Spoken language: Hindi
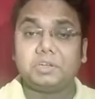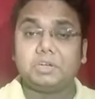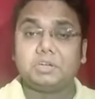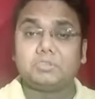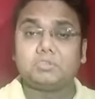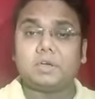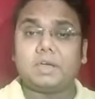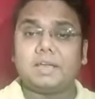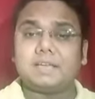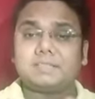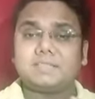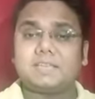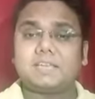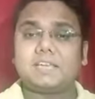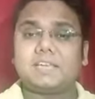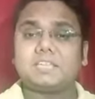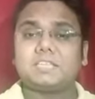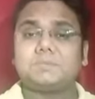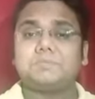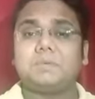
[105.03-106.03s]
तो ऐसे
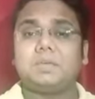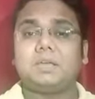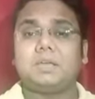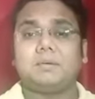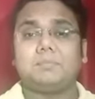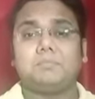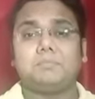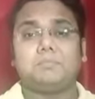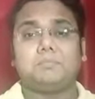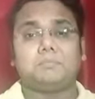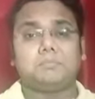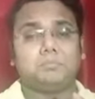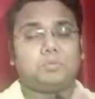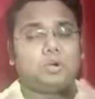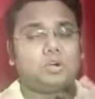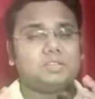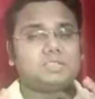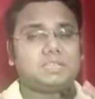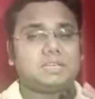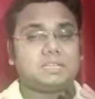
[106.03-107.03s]
केस में हम
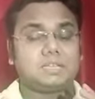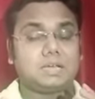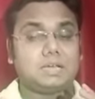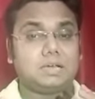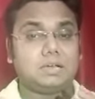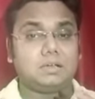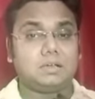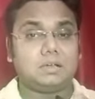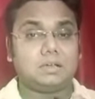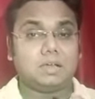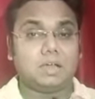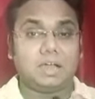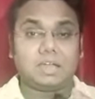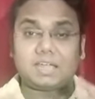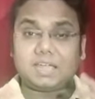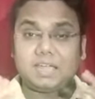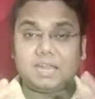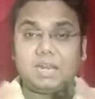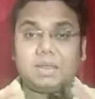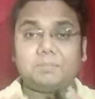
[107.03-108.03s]
बहुत ज्यादा
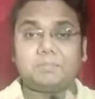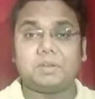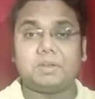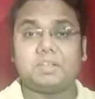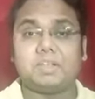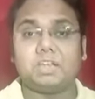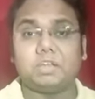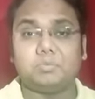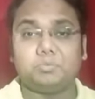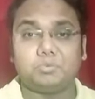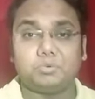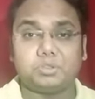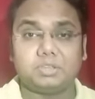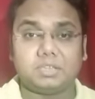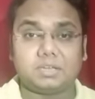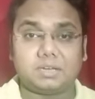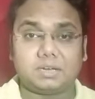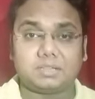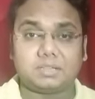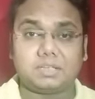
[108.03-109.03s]
अकेलेपन की अनुभूति
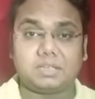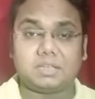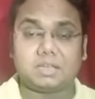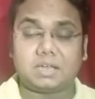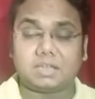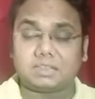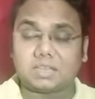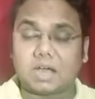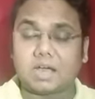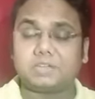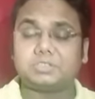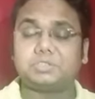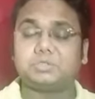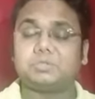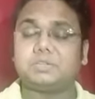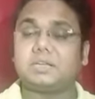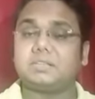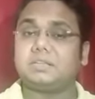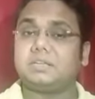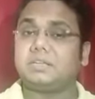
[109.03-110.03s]
करते हैं हताश हो
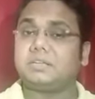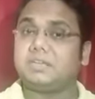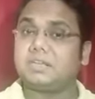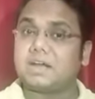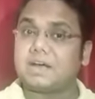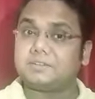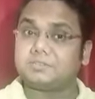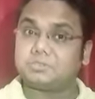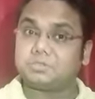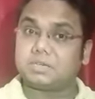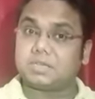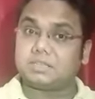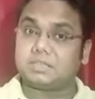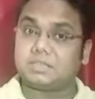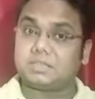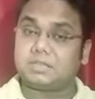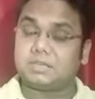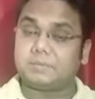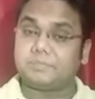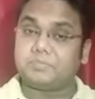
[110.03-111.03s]
जाते हैं निराश हो जाते
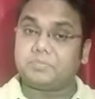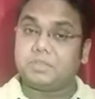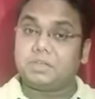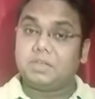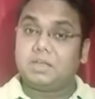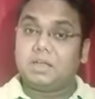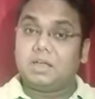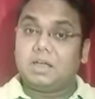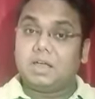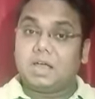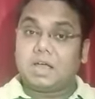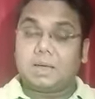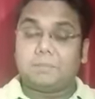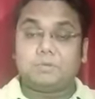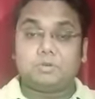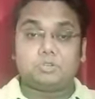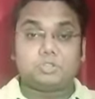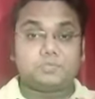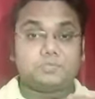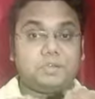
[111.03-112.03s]
हैं
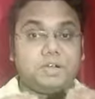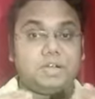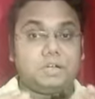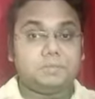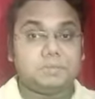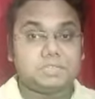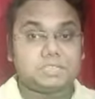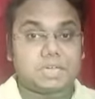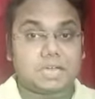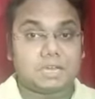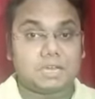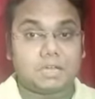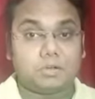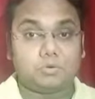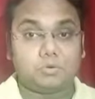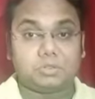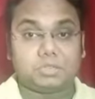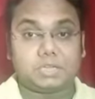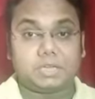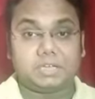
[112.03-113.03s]
हमें उस फील्ड में जाना
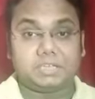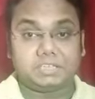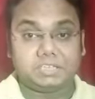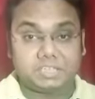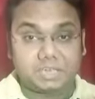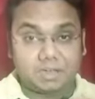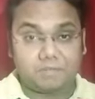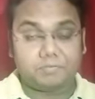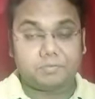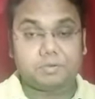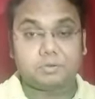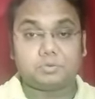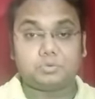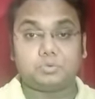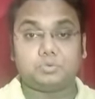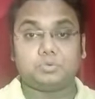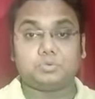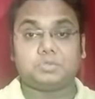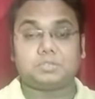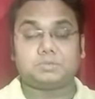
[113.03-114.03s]
होता है या फिर
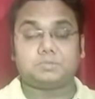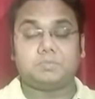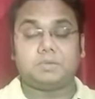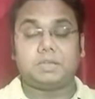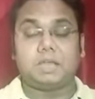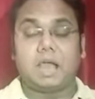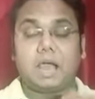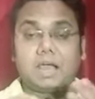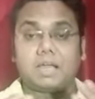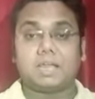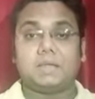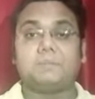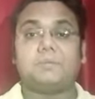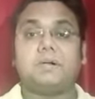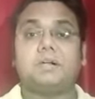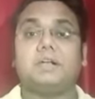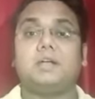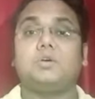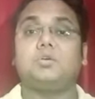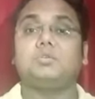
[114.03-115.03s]
उसमें आगे
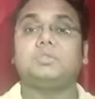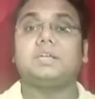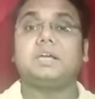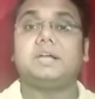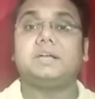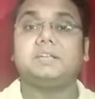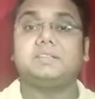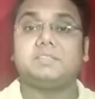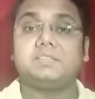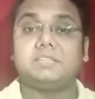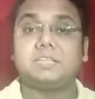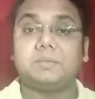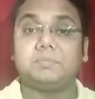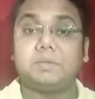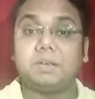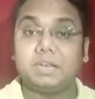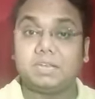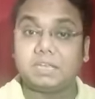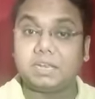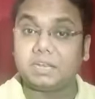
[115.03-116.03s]
बढ़ना होता है डिसीजन
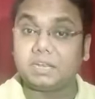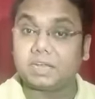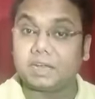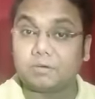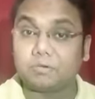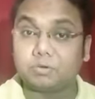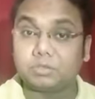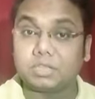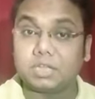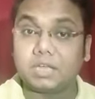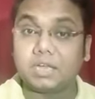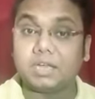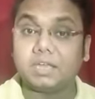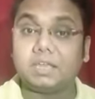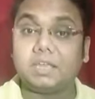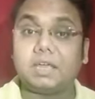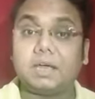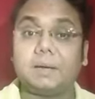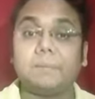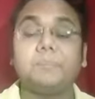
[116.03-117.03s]
में लेकिन क्या होता है
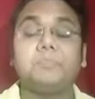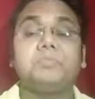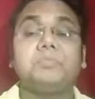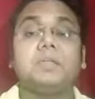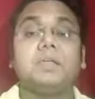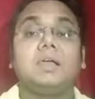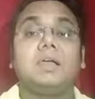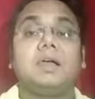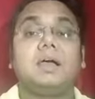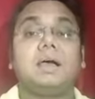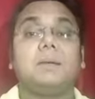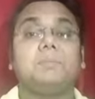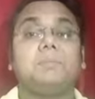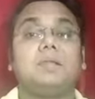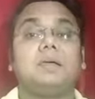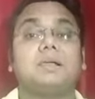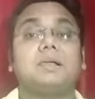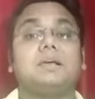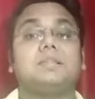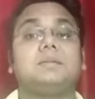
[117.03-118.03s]
कि हम
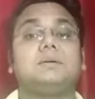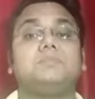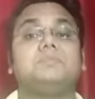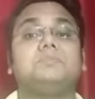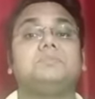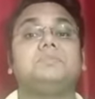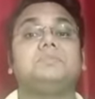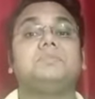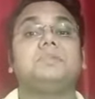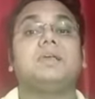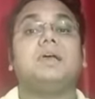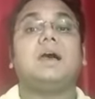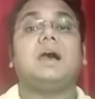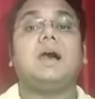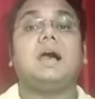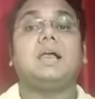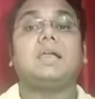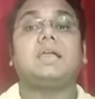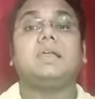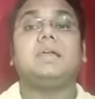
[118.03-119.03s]
अपना कदम
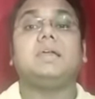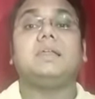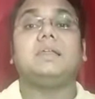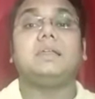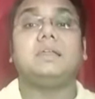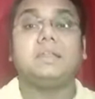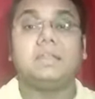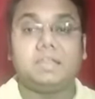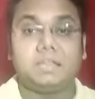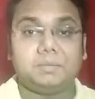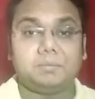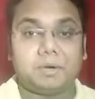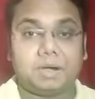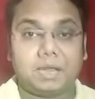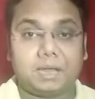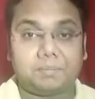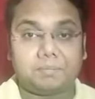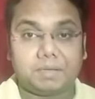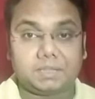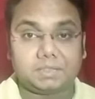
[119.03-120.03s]
आगे नहीं
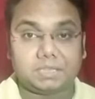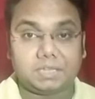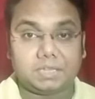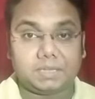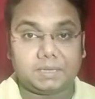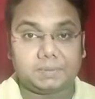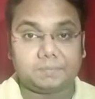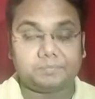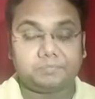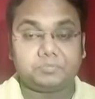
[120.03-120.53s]
बढ़ा पाते हैं